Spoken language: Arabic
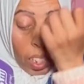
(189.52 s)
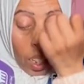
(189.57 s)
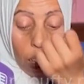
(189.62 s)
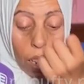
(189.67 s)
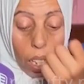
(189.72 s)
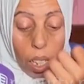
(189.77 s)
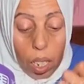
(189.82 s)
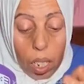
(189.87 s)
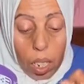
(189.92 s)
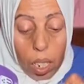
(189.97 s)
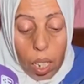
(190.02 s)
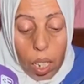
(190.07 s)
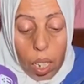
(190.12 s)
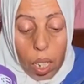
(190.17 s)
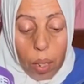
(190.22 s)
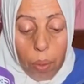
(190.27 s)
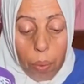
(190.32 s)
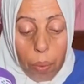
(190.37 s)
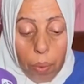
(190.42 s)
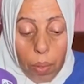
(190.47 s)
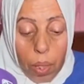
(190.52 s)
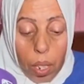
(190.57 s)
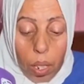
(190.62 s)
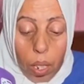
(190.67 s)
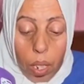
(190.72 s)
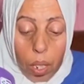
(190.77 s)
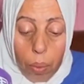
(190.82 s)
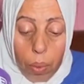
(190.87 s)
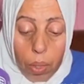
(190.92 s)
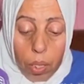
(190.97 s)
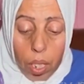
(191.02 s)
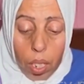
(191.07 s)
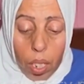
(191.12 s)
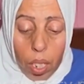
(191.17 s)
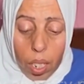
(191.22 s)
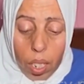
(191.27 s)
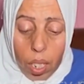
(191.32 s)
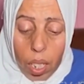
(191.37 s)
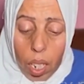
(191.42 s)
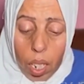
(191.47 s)
يعني انا يعني باش
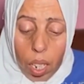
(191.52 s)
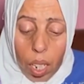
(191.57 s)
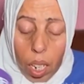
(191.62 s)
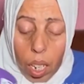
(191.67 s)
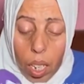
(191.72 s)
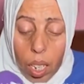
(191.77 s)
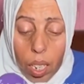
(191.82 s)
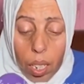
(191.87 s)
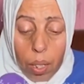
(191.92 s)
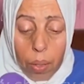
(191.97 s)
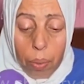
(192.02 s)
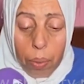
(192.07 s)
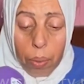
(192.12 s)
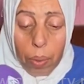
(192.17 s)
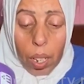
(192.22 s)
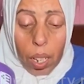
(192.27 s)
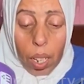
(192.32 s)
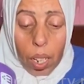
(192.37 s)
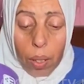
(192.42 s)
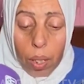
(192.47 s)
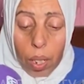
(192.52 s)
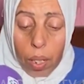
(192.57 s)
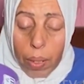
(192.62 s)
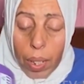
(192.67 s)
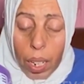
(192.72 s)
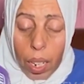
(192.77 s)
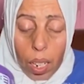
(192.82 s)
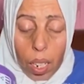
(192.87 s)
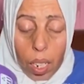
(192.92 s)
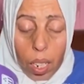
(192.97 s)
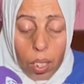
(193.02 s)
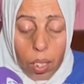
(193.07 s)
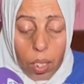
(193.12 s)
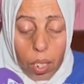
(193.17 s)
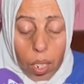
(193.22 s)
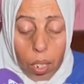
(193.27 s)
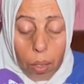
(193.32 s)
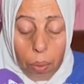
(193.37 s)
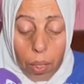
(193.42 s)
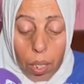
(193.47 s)
تعدى عليها هي ما ما نقدرش
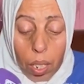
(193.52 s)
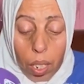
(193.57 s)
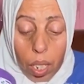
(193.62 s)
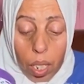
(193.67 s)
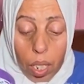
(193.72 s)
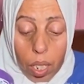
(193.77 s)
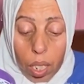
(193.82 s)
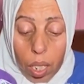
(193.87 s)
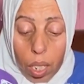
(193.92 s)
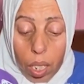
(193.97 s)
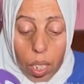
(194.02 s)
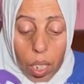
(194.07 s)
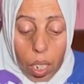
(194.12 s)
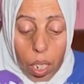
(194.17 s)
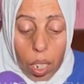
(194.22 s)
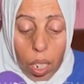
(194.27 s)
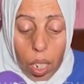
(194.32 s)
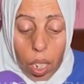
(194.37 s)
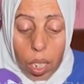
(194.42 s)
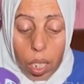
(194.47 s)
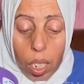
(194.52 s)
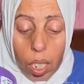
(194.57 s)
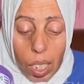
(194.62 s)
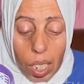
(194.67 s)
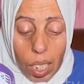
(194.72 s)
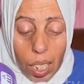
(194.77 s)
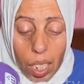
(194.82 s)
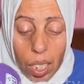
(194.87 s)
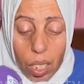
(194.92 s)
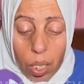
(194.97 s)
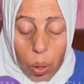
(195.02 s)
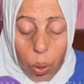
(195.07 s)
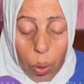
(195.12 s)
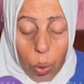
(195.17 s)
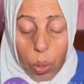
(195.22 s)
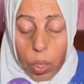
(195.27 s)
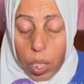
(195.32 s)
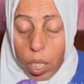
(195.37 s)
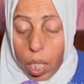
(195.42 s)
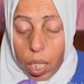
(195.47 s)
كتب عليها تعدى على حنا هي كان
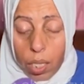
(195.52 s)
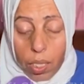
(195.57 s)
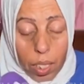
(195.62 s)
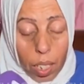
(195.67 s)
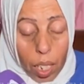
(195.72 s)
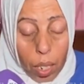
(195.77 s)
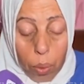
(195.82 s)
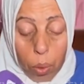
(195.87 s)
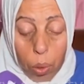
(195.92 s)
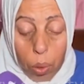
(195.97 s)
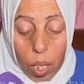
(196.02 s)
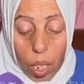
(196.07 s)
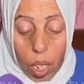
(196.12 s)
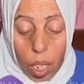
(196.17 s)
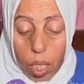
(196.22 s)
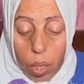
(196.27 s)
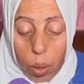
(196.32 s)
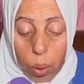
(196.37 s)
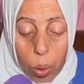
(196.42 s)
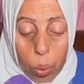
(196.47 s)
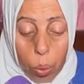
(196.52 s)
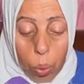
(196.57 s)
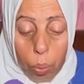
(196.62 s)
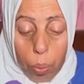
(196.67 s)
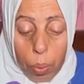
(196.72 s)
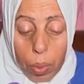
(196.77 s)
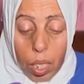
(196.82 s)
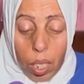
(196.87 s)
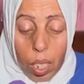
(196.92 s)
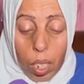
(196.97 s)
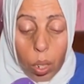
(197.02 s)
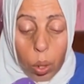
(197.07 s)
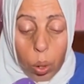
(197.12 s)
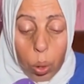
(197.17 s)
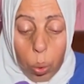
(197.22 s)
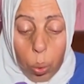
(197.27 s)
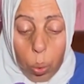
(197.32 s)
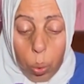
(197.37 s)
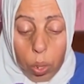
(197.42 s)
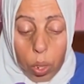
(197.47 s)
كلشي كنستعملو لها كتدو
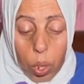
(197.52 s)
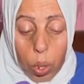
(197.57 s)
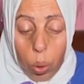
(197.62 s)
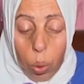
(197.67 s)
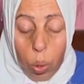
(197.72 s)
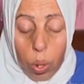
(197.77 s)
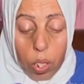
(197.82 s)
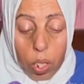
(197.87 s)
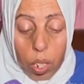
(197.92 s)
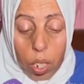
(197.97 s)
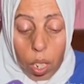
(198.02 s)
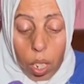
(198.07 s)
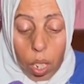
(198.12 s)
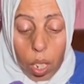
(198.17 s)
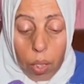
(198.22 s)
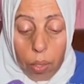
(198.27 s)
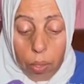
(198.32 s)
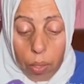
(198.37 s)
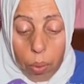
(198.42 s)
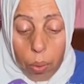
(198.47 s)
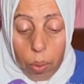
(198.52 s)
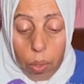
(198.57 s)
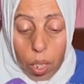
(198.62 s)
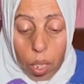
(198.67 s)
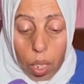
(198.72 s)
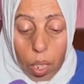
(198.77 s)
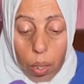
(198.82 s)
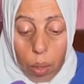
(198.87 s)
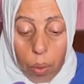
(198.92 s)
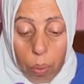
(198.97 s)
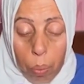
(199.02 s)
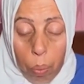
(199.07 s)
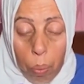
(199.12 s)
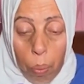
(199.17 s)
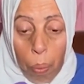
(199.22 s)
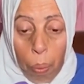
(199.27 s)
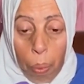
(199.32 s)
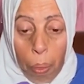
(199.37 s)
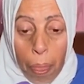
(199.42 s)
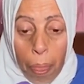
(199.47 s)
بدل دوش لها كلشي فهمتي ولكن
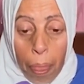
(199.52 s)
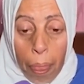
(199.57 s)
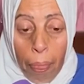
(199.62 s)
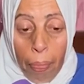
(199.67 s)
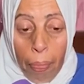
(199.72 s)
انت قلتي